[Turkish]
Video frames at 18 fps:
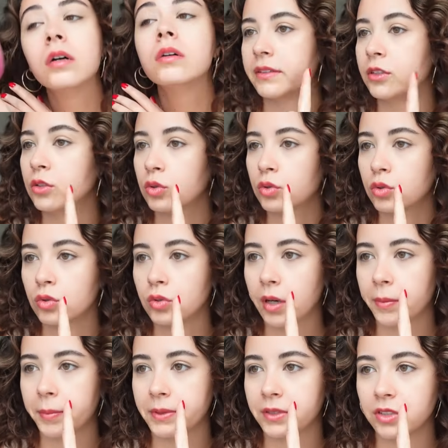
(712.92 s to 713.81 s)
Dior'un
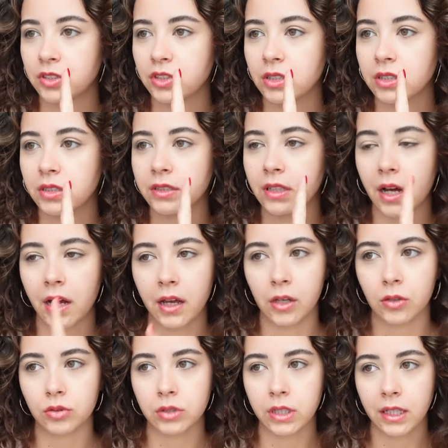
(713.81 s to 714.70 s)
kapatıcılığı daha
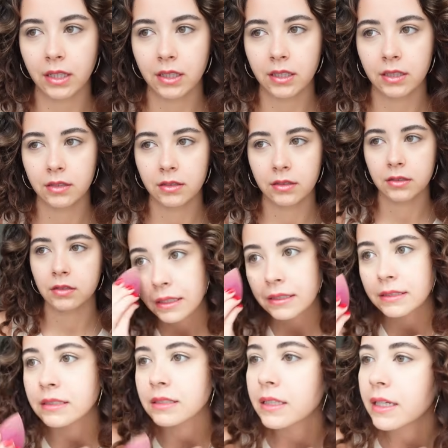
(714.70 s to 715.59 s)
yüksek.
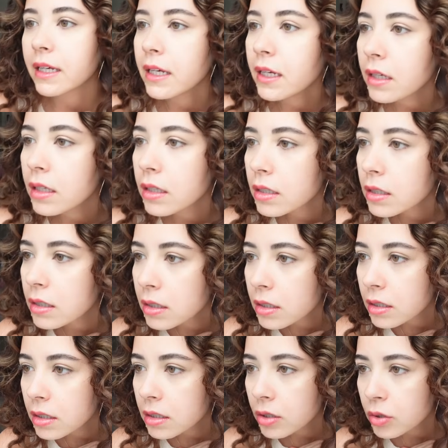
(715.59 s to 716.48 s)
İkisi de
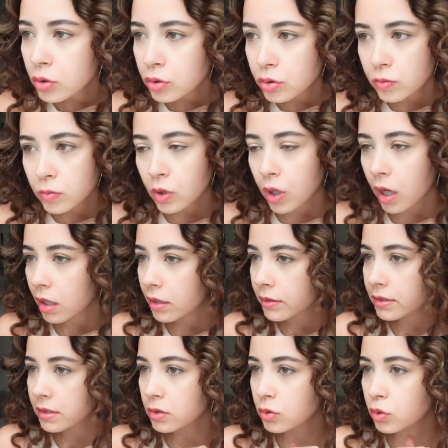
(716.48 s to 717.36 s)
gözümün
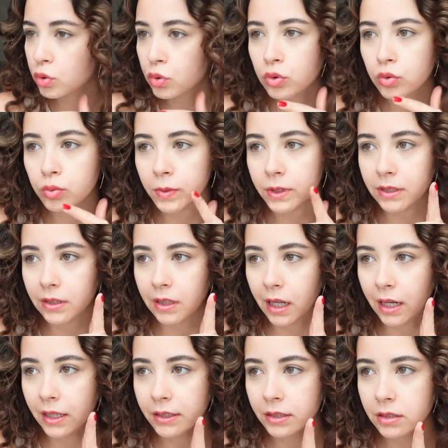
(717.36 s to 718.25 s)
altını
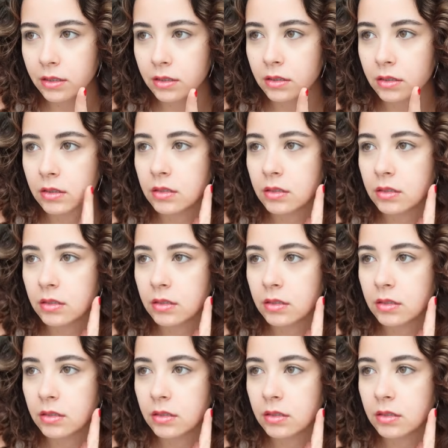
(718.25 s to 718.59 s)
kurutmadılar.